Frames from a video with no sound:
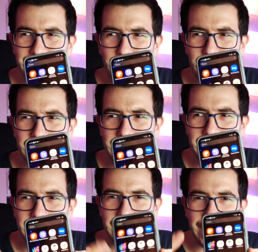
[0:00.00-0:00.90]

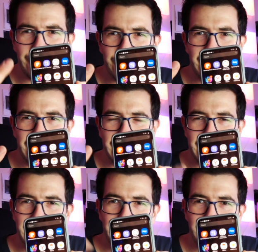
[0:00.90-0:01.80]
После одного дня,
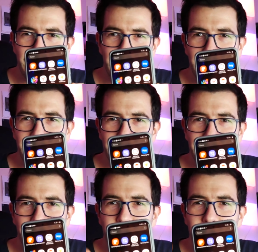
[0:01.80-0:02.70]
когда я это включил,
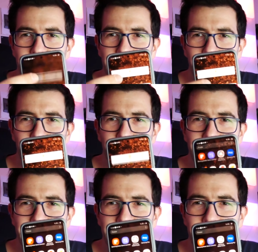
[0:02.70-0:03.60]
я уже даже забыл, что
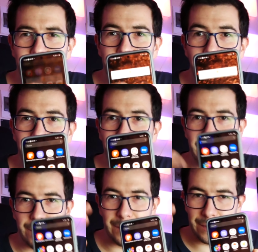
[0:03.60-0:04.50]
они здесь есть. То
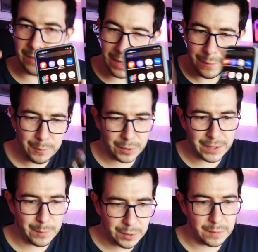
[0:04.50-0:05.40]
есть телефон
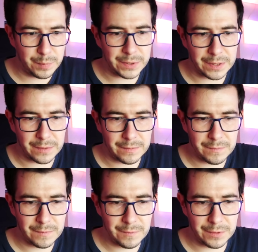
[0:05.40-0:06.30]
просто работает быстро.
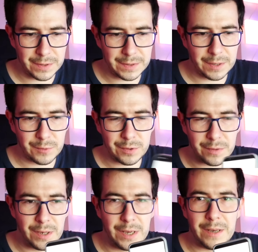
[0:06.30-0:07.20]
Вот из-за того,
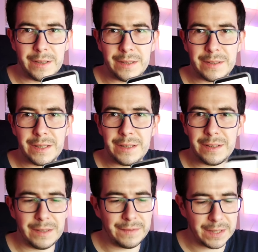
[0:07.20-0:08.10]
что э,
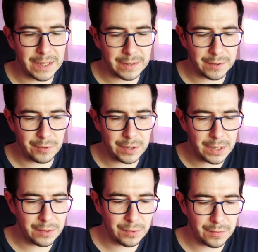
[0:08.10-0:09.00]
ты не всегда это
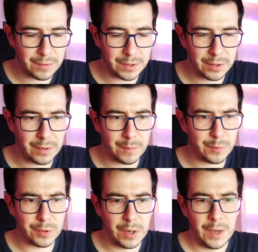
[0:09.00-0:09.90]
ощущаешь, что, знаешь, ты там
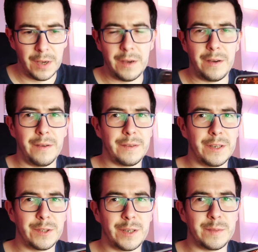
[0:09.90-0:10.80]
будешь а,
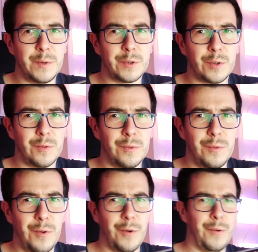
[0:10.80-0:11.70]
каждый раз берешь такой,
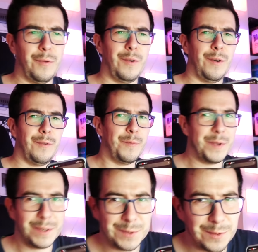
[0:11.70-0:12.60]
о, у
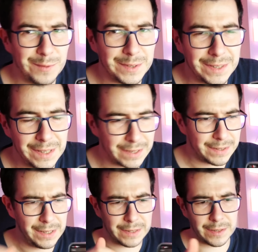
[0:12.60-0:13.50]
меня 120
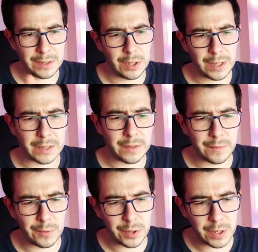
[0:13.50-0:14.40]
Гц. Нет, это не так. Ты
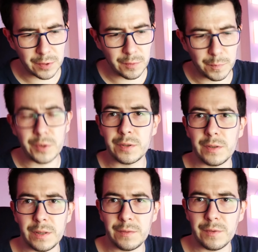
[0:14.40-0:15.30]
включаешь, и он
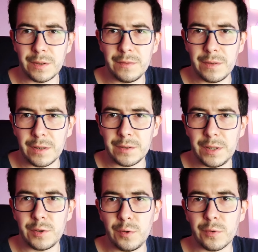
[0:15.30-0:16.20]
просто, это вот, как
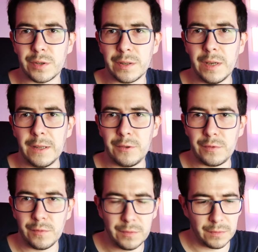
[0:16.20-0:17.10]
знаешь, должное. То
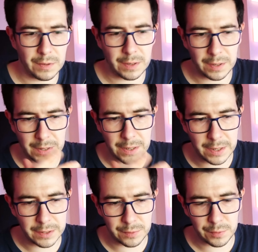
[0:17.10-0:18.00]
есть он
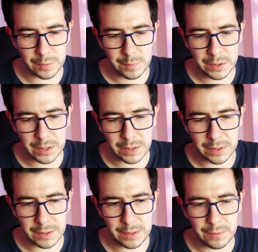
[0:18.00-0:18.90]
откликается очень быстро,
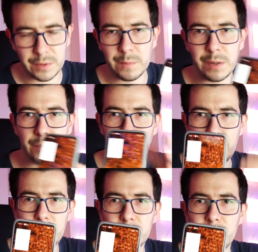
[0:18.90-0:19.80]
и у тебя
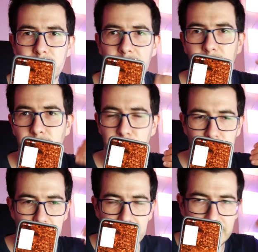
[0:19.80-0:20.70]
ощущение, что телефон
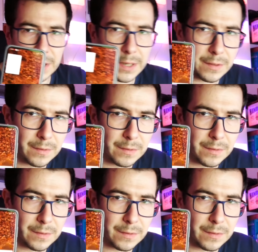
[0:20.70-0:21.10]
просто летает.